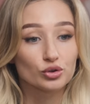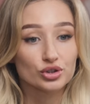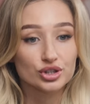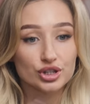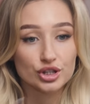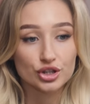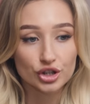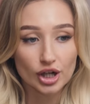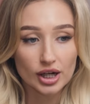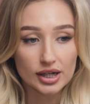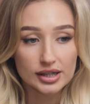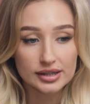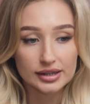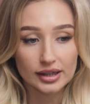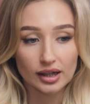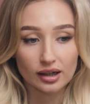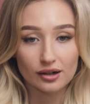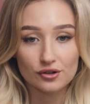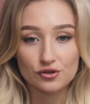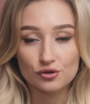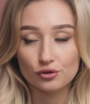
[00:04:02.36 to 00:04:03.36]
Но сейчас
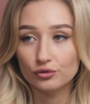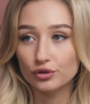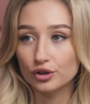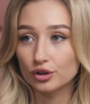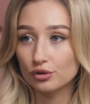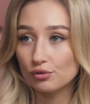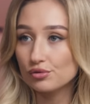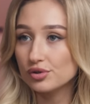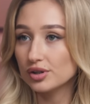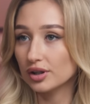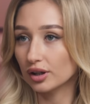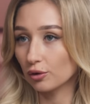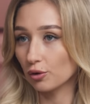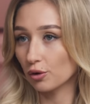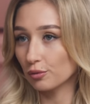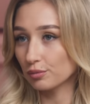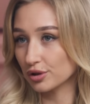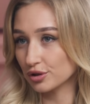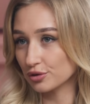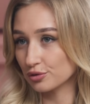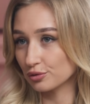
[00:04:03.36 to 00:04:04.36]
я хочу вернуться к
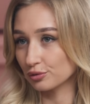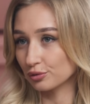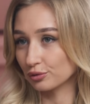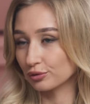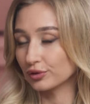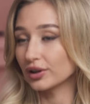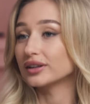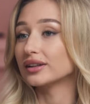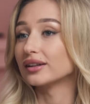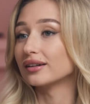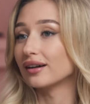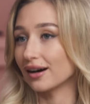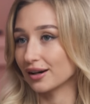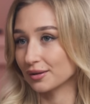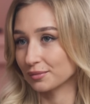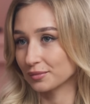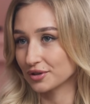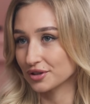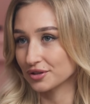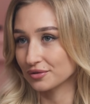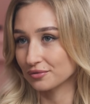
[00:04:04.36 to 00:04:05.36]
образу Влада
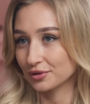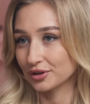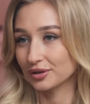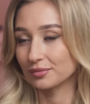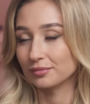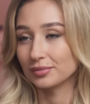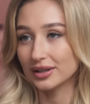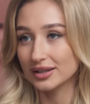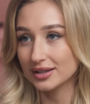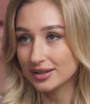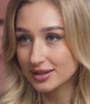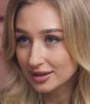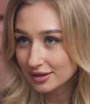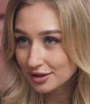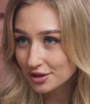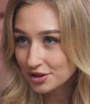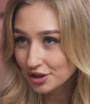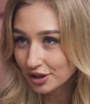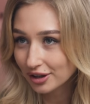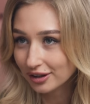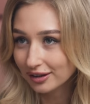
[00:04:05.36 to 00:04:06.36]
Гармаш. Вот
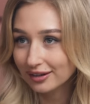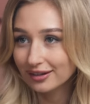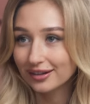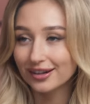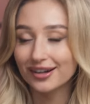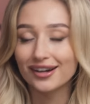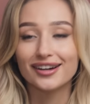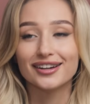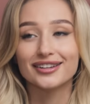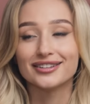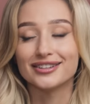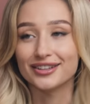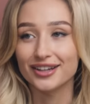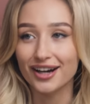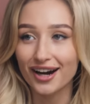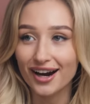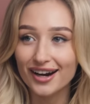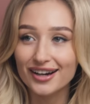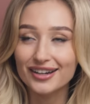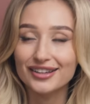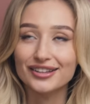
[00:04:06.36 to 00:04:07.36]
блондиночка,
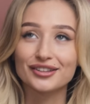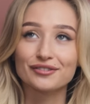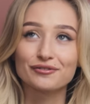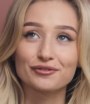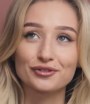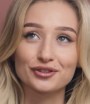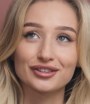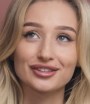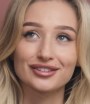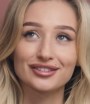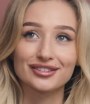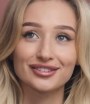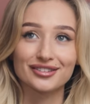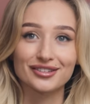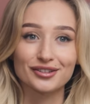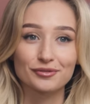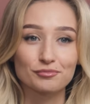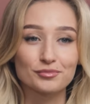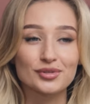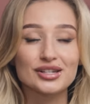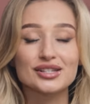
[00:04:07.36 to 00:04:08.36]
я и вот
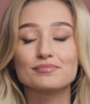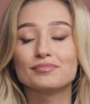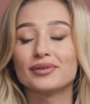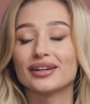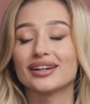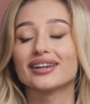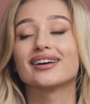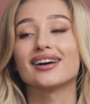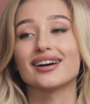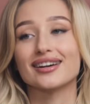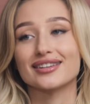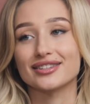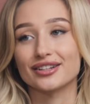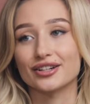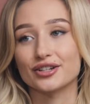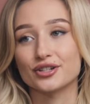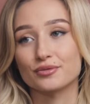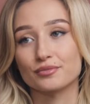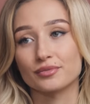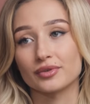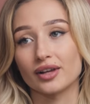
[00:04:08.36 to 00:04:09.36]
э, без парика,
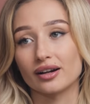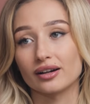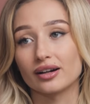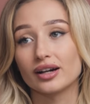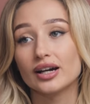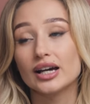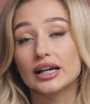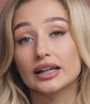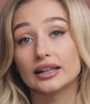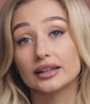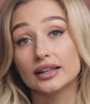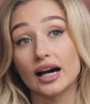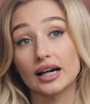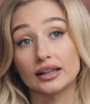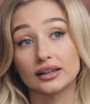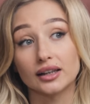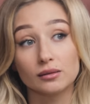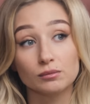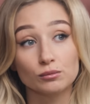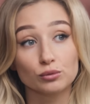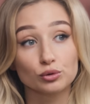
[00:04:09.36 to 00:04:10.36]
скажем так.
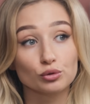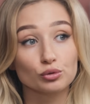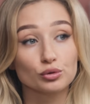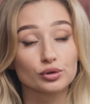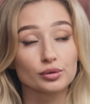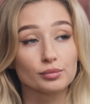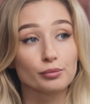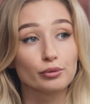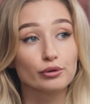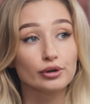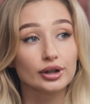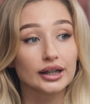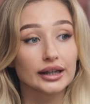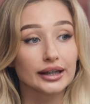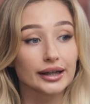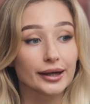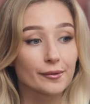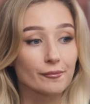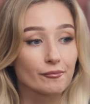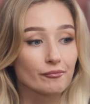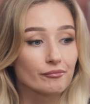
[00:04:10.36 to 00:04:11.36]
Да, там будут
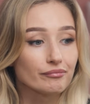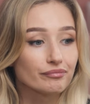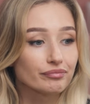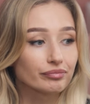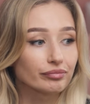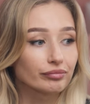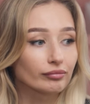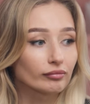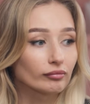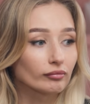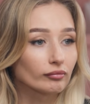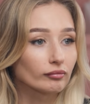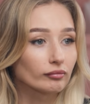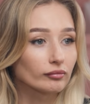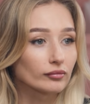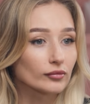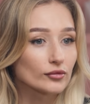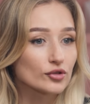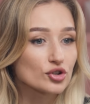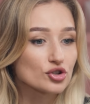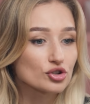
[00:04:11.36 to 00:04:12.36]
более
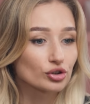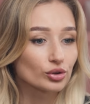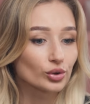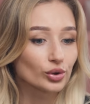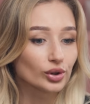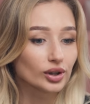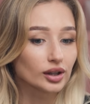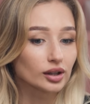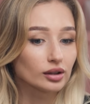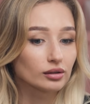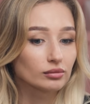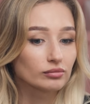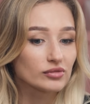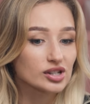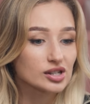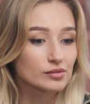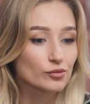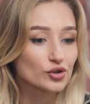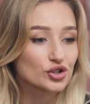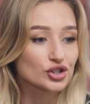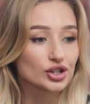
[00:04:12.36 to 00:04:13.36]
что ли,
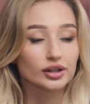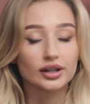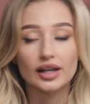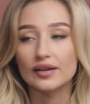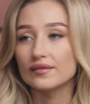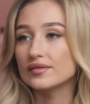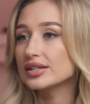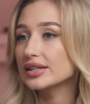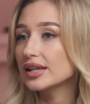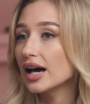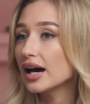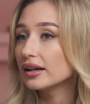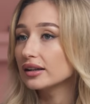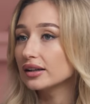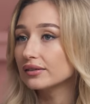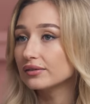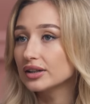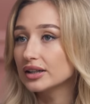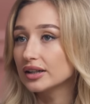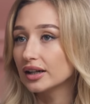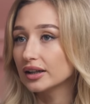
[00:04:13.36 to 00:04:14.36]
возможно,
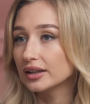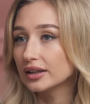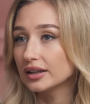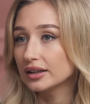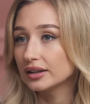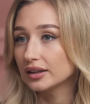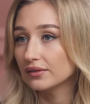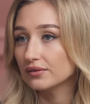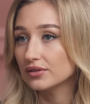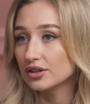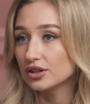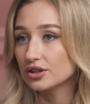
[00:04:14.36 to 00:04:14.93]
лайфстайловые какие-то угу.